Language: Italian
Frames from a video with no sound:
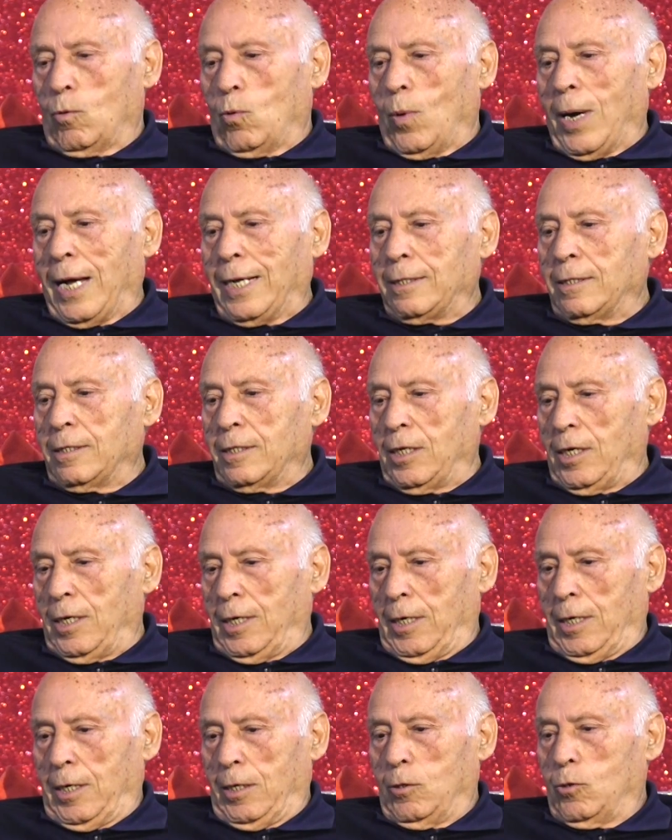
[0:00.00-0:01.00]

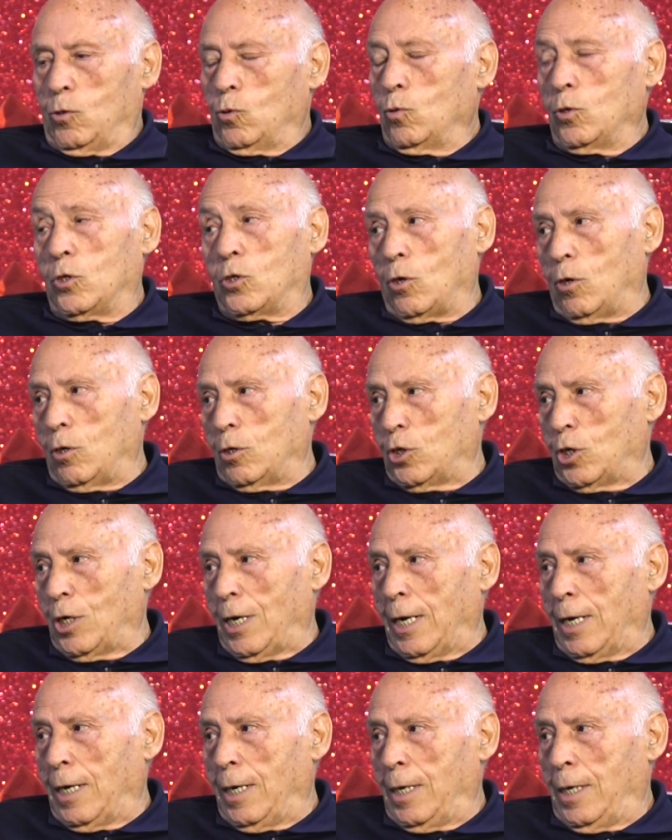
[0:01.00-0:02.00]
quanti sui
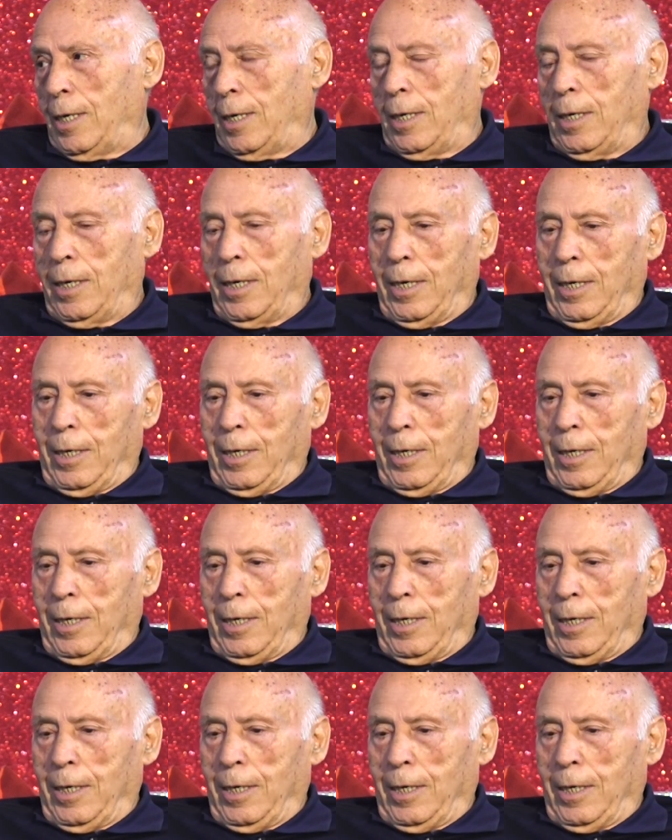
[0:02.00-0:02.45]
social,